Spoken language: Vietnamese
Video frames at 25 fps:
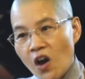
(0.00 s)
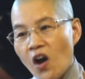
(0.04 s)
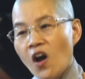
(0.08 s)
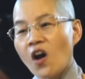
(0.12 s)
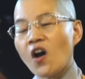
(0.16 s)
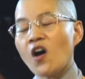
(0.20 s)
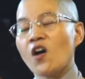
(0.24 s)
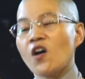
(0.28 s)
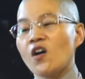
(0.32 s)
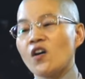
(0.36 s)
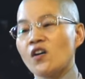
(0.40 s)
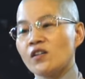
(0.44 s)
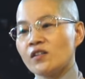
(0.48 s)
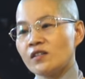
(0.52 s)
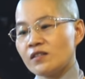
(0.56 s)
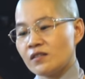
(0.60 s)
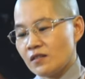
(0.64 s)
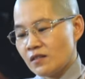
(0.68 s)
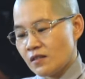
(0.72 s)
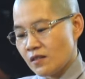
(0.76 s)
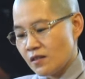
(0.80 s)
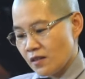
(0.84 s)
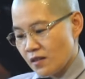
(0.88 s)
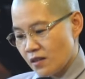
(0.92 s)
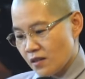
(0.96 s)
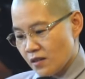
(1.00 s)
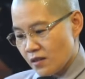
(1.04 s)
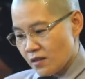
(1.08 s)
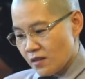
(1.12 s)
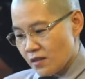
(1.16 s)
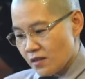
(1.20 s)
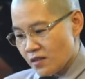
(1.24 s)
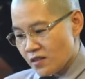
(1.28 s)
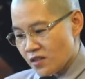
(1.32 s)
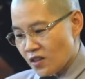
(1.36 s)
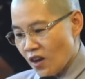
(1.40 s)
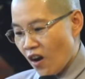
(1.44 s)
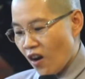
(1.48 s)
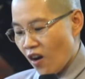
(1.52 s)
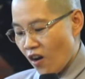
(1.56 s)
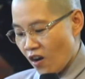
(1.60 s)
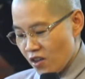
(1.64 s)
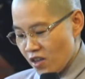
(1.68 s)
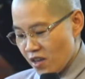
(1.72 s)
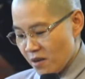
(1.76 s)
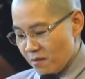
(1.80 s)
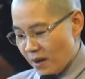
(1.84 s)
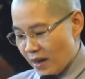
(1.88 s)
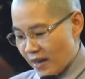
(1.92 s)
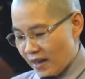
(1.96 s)
cho
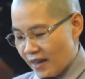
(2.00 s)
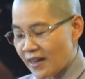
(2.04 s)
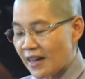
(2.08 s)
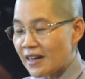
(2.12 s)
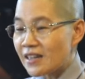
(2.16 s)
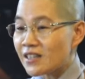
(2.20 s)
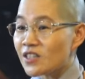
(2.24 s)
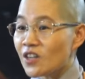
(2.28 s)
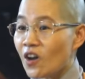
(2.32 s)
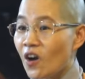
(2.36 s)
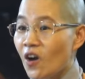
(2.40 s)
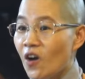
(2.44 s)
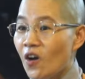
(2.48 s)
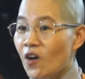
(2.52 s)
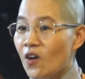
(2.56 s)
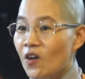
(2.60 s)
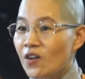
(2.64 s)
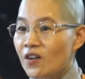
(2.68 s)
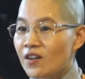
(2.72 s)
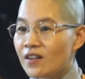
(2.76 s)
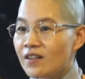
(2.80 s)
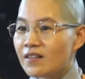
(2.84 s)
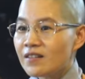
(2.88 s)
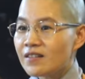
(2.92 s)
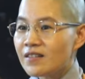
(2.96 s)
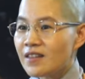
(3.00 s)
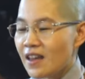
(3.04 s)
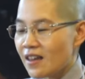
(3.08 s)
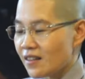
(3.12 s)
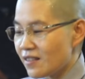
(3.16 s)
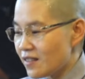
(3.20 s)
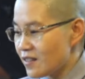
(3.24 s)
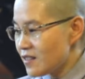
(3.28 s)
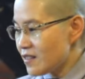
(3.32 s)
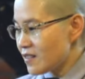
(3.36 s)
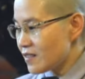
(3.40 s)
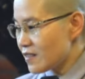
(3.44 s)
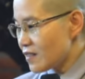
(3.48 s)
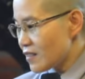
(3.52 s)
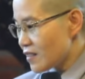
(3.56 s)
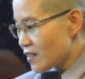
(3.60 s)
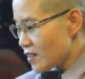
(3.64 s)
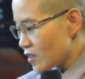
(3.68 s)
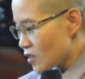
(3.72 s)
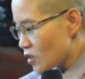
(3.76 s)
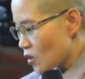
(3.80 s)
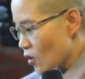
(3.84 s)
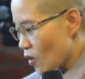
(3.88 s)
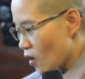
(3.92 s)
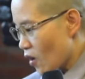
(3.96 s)
cho nhưng mà cái cách cho dễ thương
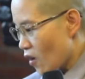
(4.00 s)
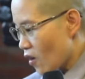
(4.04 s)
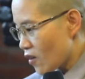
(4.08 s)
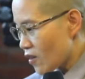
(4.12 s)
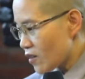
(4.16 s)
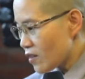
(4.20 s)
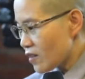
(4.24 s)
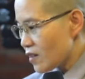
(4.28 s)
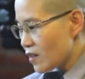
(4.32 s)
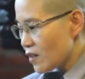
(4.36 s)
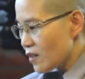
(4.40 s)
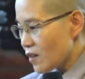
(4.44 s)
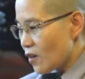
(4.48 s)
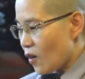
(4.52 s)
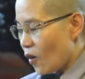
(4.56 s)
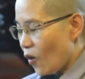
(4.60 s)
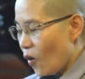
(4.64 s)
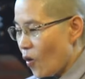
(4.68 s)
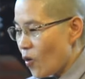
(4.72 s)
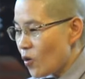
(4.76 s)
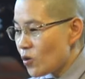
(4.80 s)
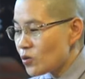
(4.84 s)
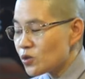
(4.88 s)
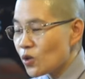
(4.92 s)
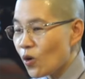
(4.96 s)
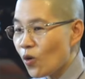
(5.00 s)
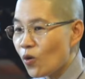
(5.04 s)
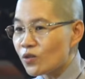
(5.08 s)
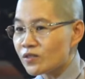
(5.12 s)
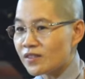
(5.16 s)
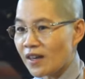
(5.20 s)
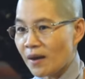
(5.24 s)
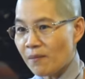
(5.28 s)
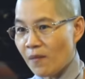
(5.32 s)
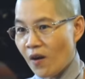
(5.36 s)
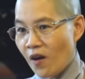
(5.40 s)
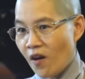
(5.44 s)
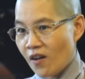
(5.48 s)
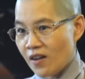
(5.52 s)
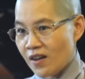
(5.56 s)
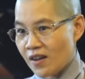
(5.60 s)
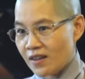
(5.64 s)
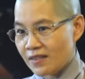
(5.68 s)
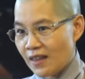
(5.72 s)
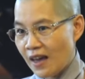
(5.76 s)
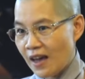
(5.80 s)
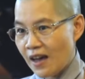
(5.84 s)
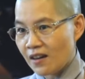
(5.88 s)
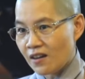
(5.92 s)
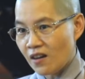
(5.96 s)
rồi còn ôn tồn thăm
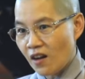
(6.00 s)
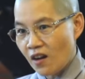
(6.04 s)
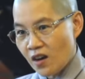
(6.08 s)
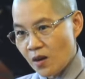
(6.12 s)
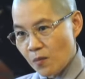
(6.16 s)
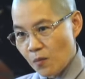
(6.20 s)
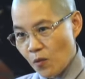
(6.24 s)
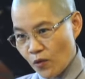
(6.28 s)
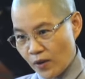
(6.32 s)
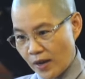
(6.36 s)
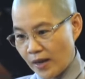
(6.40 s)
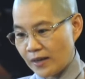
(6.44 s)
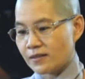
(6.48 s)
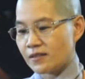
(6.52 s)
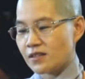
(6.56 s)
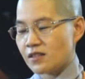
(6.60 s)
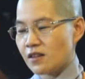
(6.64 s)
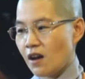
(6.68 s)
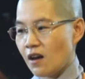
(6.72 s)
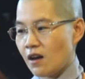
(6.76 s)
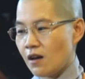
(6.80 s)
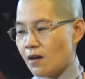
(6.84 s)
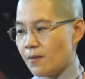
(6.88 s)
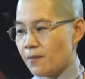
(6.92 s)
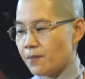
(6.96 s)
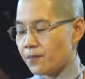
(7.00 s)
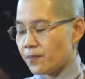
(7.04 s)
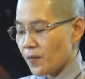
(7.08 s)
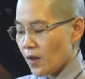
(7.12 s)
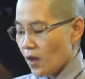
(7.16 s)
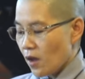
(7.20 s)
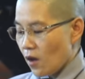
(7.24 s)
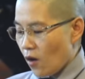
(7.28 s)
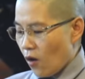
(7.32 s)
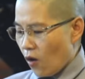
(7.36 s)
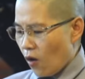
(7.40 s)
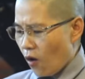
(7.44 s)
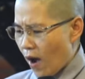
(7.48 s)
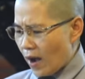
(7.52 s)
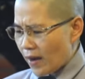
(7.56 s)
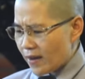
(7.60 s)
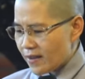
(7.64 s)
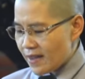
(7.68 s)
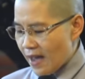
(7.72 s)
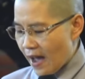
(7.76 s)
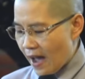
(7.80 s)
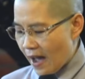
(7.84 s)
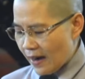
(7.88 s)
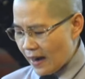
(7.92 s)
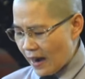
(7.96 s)
hỏi người ta đó là một cách cho
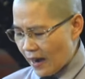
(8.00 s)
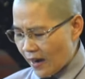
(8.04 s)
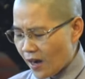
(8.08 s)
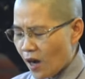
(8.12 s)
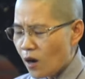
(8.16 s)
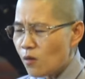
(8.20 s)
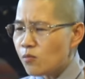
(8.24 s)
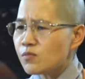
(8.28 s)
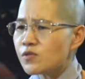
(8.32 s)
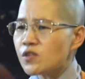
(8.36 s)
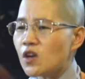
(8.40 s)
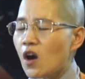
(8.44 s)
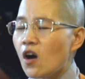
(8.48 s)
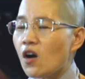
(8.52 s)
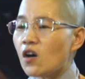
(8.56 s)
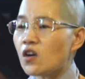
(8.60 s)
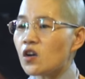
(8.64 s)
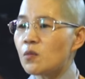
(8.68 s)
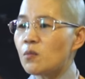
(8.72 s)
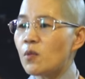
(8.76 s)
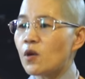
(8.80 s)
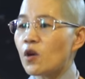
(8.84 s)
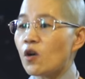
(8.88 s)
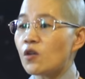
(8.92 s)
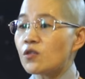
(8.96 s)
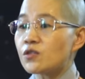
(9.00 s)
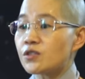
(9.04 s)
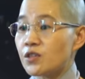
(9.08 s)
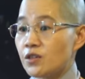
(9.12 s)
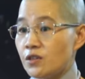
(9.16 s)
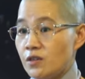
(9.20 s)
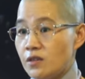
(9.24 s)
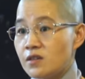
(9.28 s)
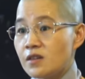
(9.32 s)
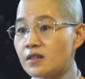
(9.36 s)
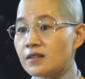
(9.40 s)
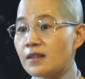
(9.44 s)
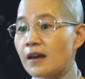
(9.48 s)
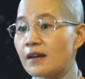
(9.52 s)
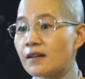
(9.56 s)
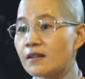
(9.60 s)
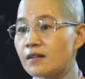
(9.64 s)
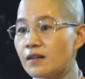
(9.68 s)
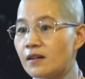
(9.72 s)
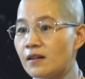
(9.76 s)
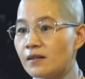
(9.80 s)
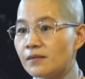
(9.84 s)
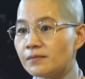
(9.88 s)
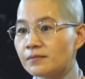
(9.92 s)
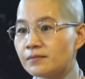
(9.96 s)
hoặc giả đã không cho rồi mà còn chửi người ta
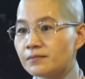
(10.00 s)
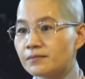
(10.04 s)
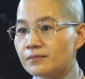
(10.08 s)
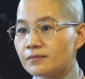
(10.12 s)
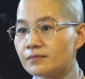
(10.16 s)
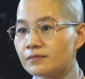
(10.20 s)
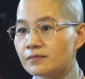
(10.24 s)
nữa